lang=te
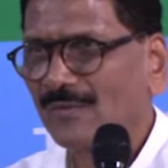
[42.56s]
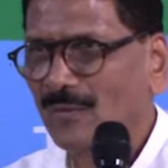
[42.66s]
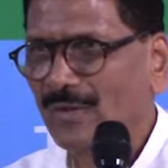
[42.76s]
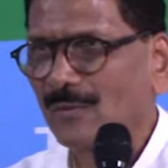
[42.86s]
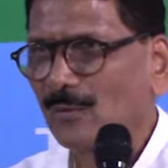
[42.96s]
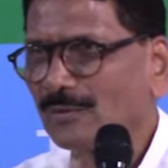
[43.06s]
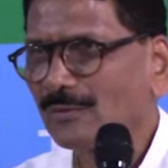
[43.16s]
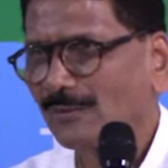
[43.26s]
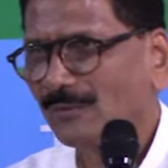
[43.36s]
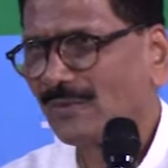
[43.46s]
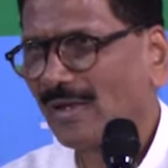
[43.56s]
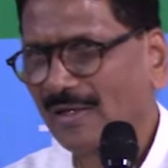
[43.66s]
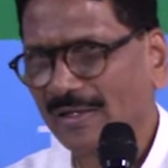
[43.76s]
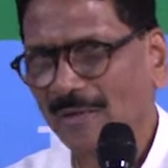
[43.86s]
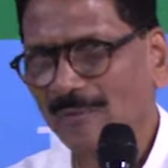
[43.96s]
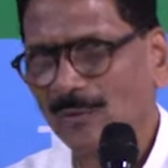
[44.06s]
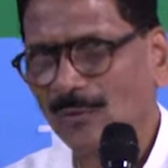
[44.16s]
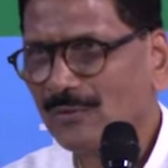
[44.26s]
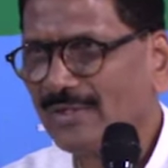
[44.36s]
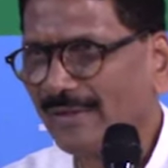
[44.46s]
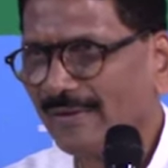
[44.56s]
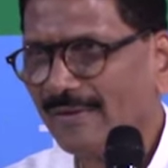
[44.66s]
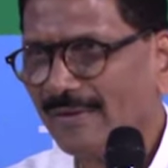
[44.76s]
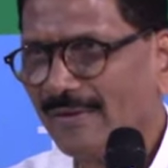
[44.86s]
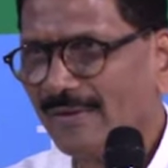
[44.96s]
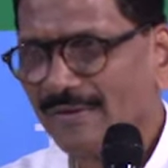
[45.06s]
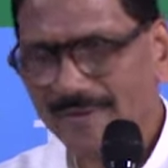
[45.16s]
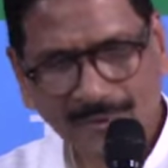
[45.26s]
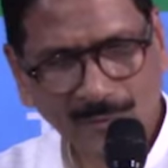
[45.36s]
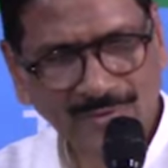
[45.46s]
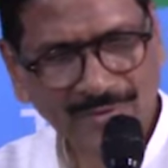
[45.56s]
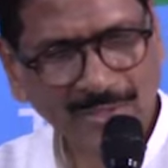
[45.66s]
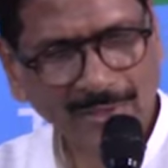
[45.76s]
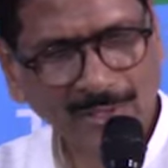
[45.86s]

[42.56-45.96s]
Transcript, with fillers: ఒక ఓటు ఆ గ్రామంలో ఉంటే ఏడు వందల